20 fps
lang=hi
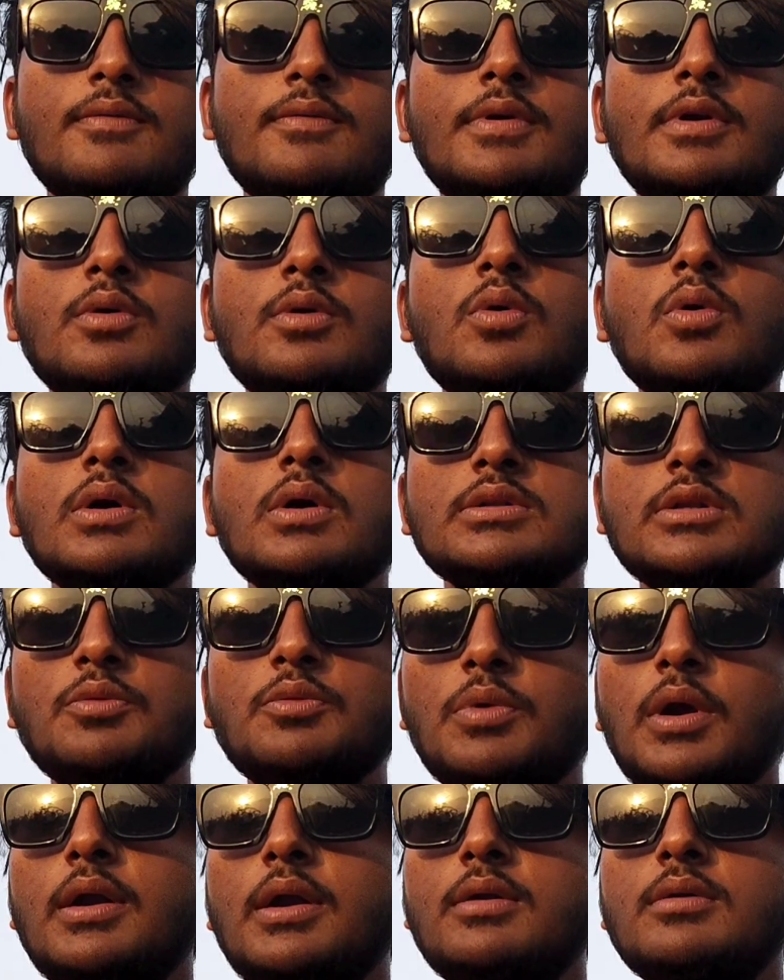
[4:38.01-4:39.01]
वीडियो को करता
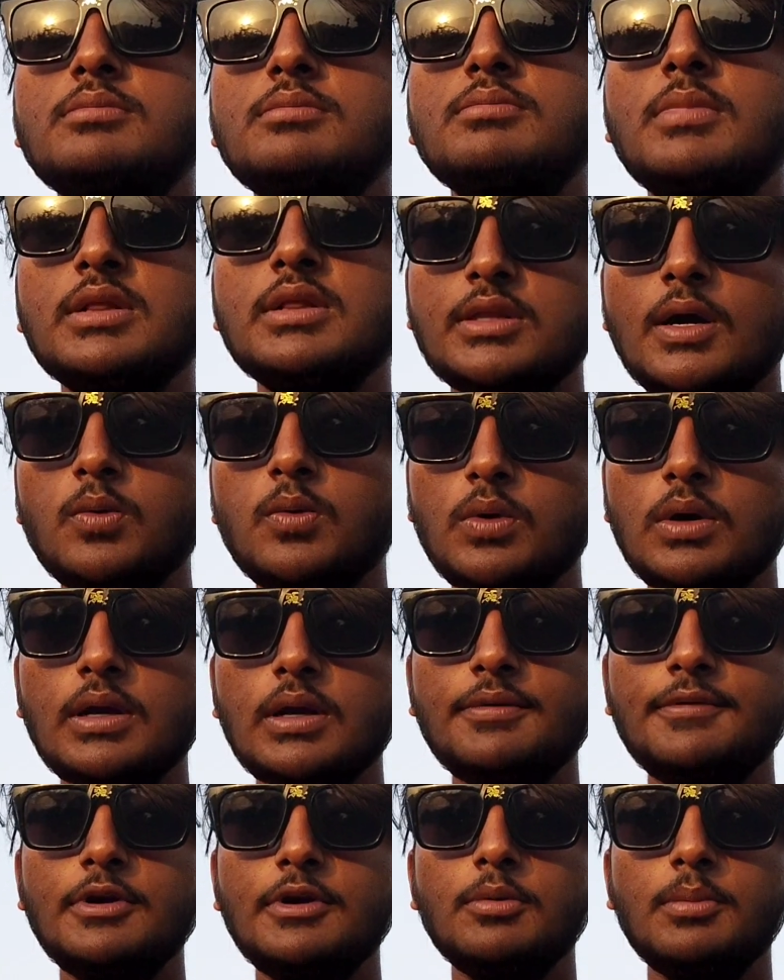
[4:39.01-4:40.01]
हूँ एंड मिलता हूँ
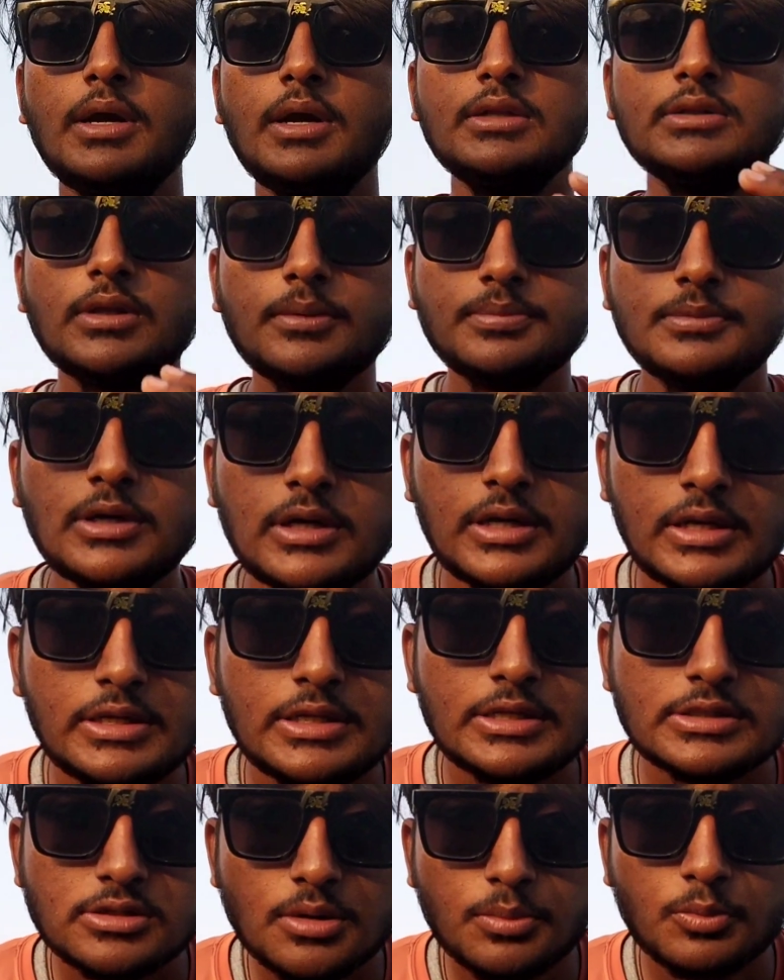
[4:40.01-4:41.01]
अगले वीडियो में तब तक के
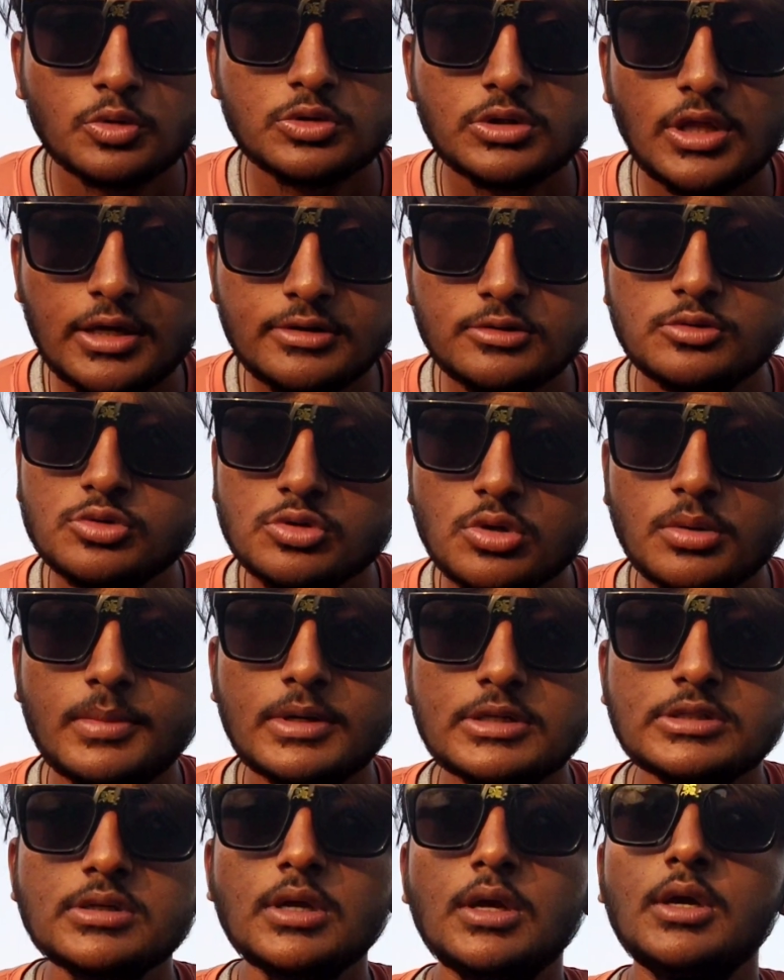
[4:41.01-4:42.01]
लिए सबको थैंक यू सो
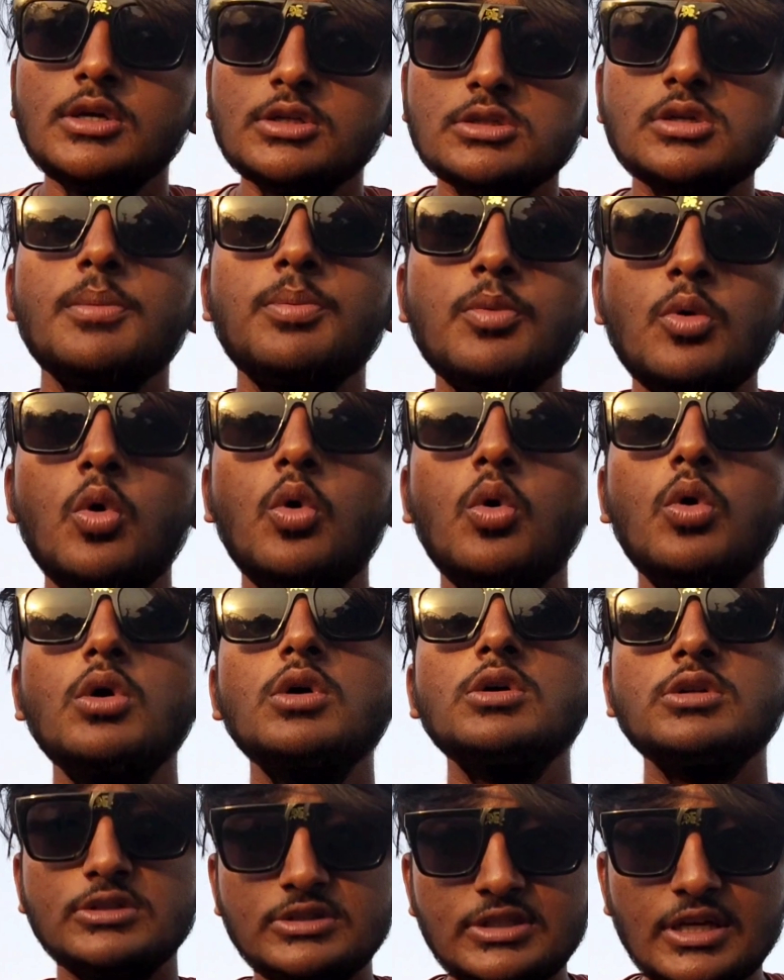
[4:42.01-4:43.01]
मच सबको
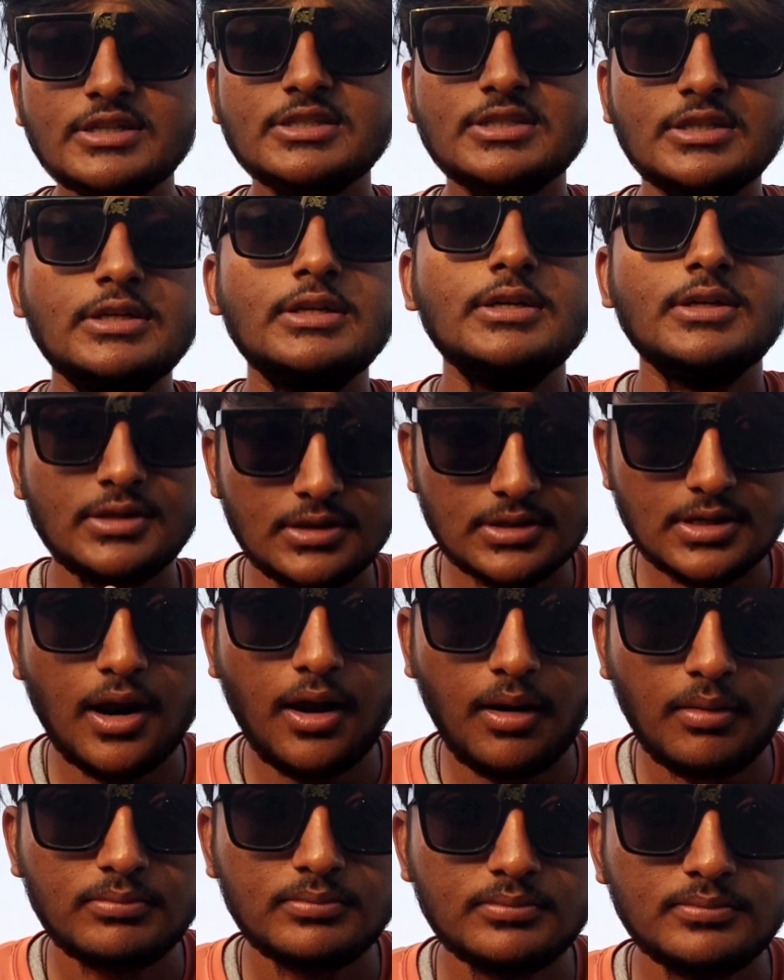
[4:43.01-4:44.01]
जय श्री
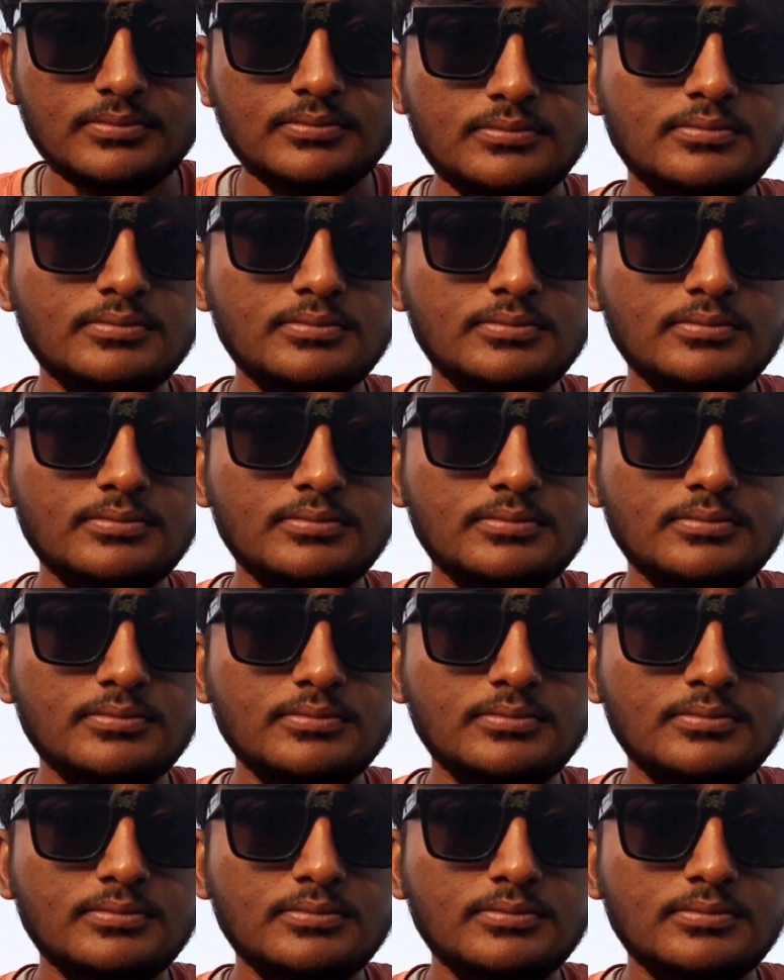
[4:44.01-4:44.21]
राम